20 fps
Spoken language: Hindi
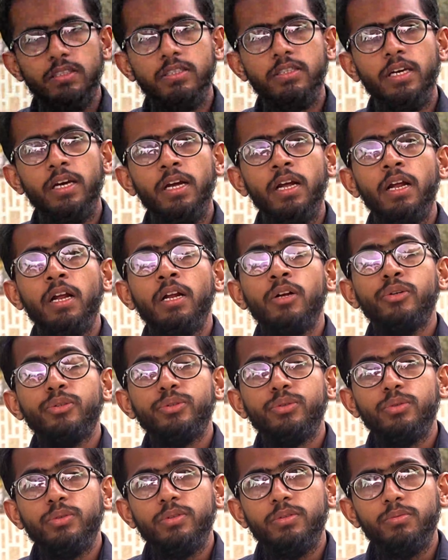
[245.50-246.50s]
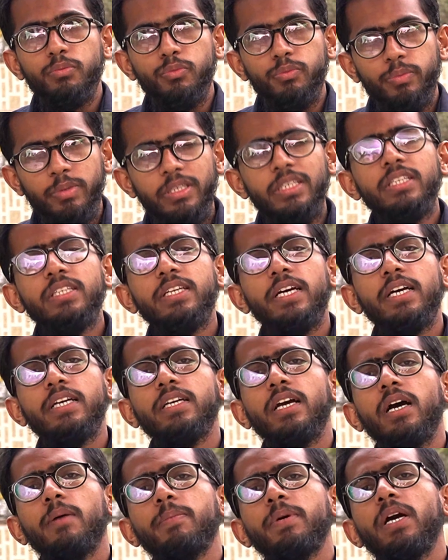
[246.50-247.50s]
ठीक है तो उम्मीद है
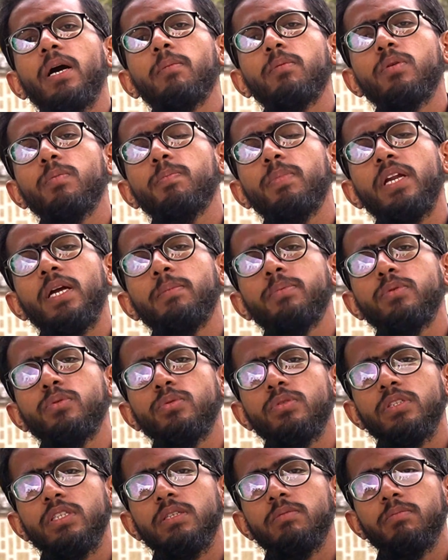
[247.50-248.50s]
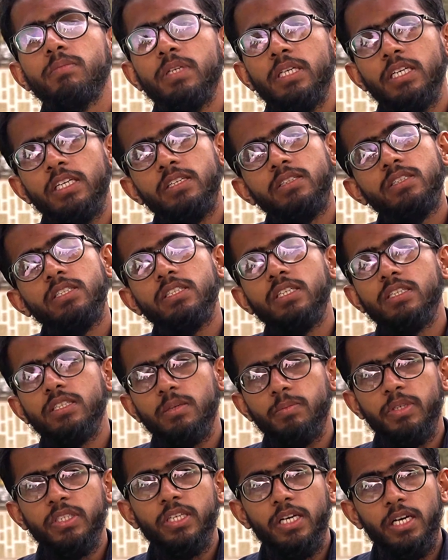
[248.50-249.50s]
यहाँ पे आपको प्लेब टू की मेन चीज़ें
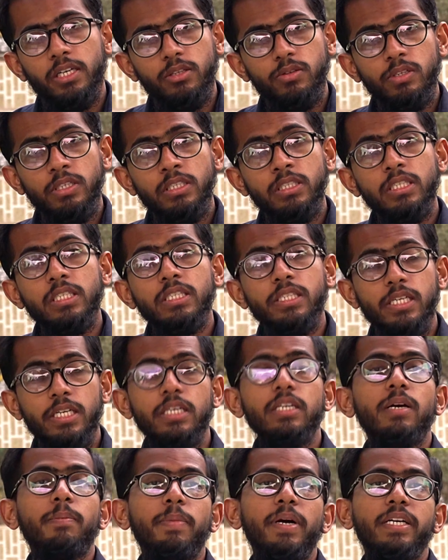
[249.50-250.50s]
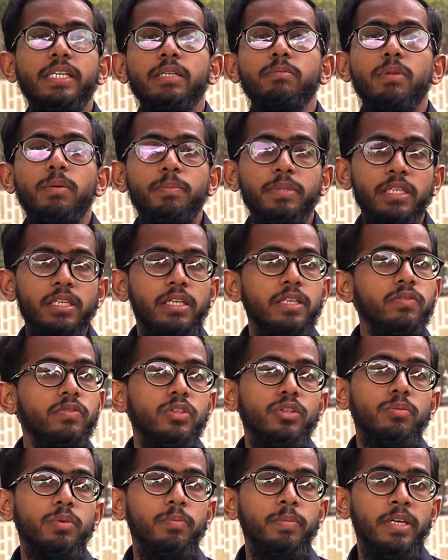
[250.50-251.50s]
समझ आ गई होंगी इसकी स्टडी का पैटर्न मैं अपनी अलग
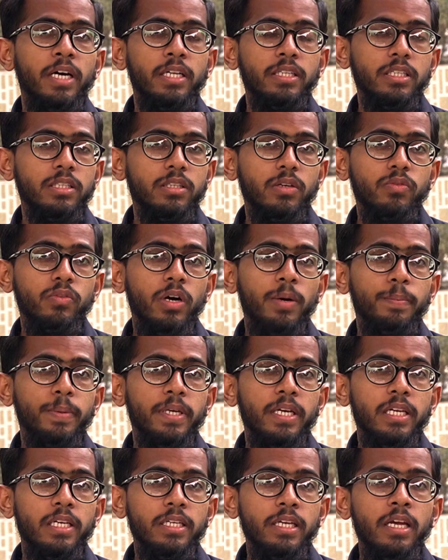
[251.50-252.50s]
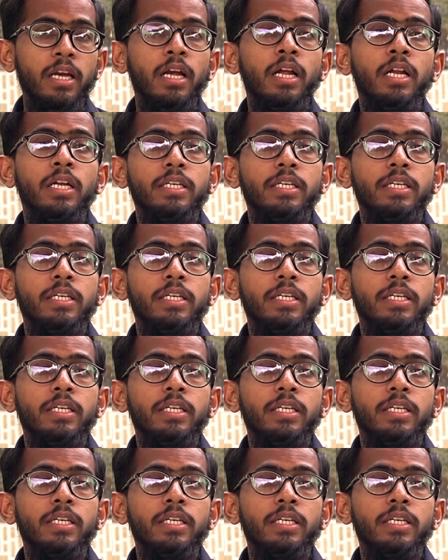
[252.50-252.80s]
वीडियो में बना देता हूँ आपके लिए